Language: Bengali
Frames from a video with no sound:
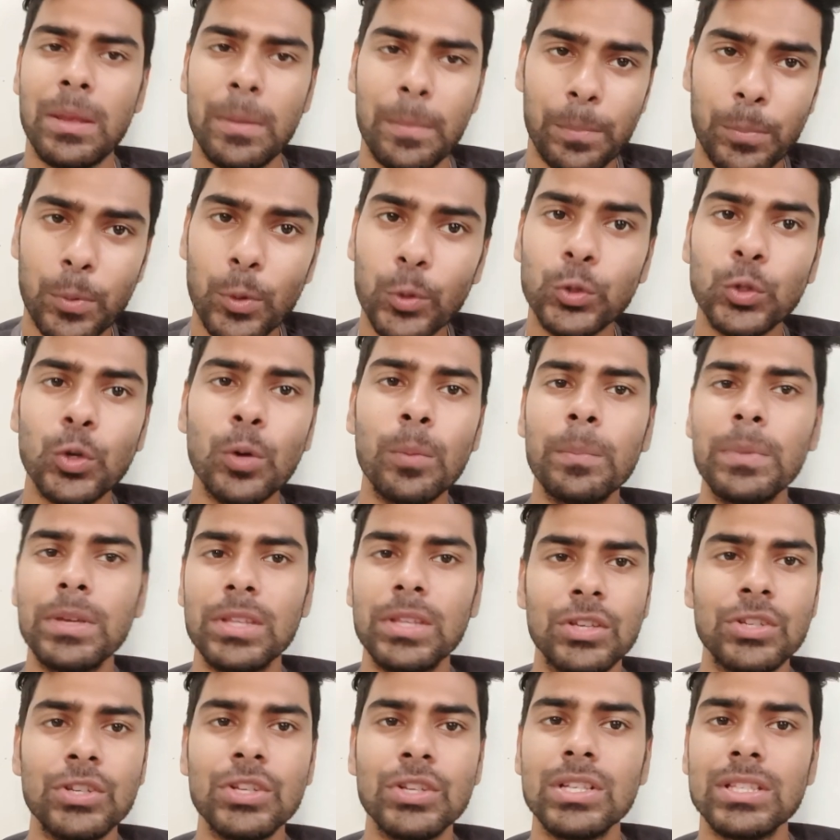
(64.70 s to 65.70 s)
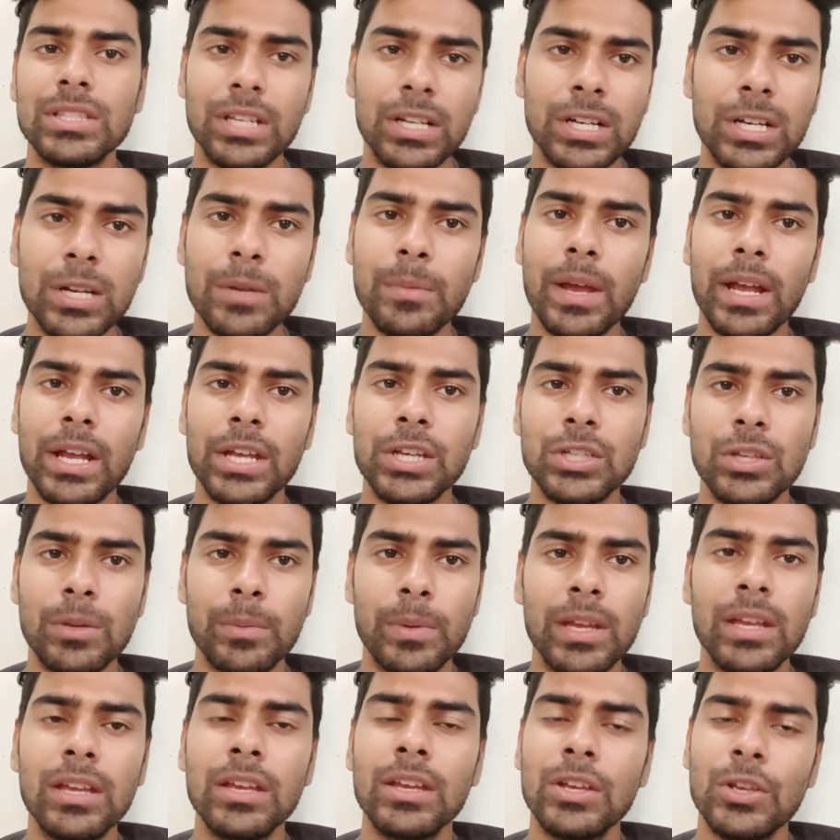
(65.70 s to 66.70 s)
প্রথম বিদেশি সেন্টার ব্যাক হিসেবে
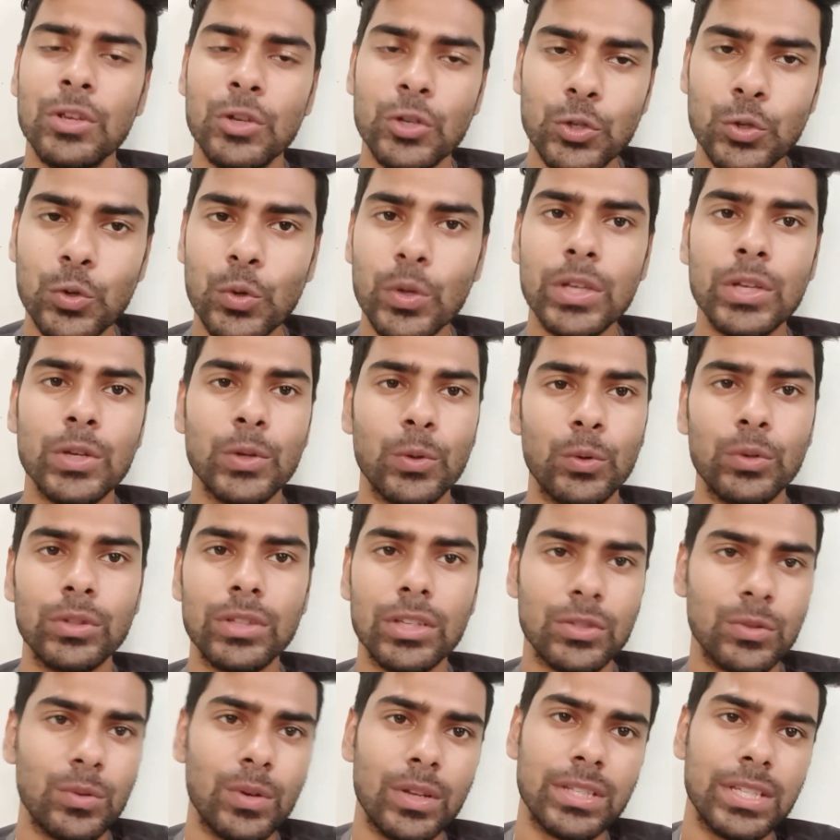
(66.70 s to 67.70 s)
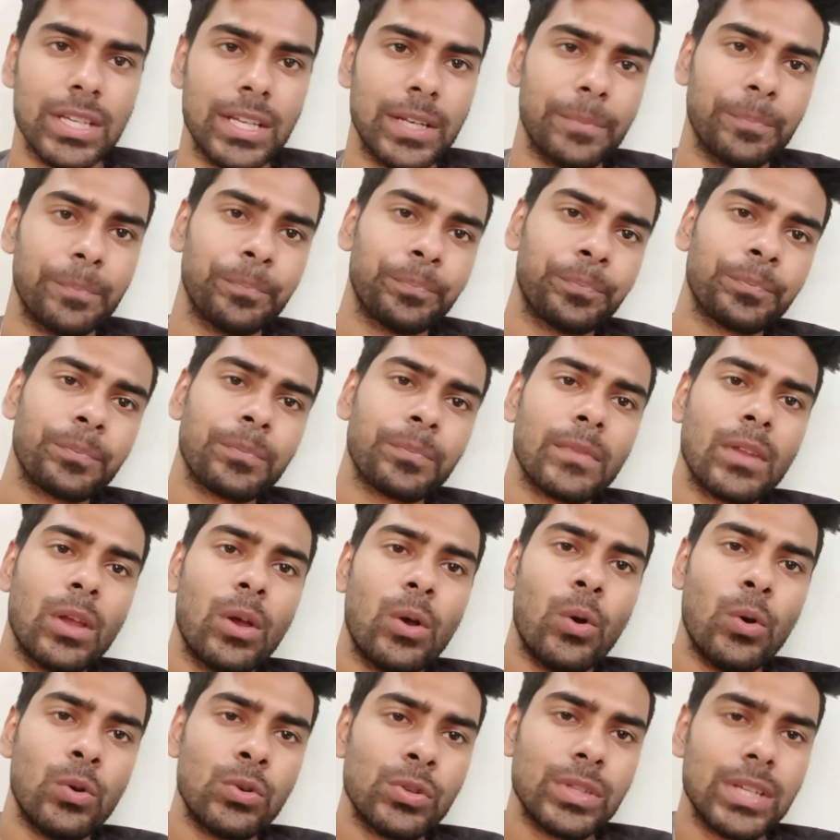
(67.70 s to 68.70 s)
সই করতে চলেছেন
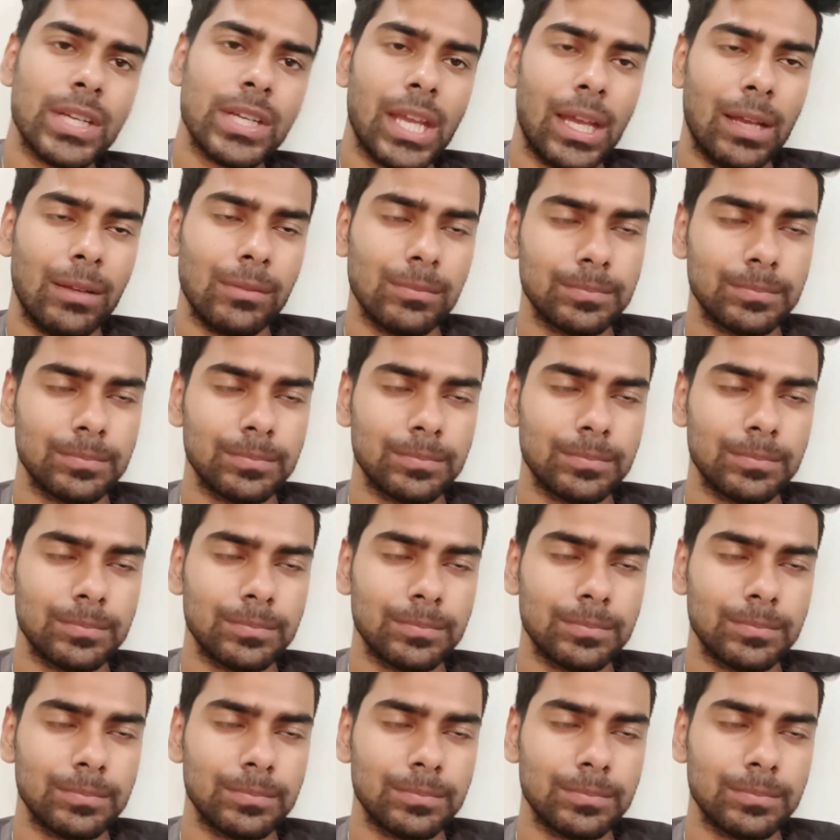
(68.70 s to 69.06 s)
অন্যদিকে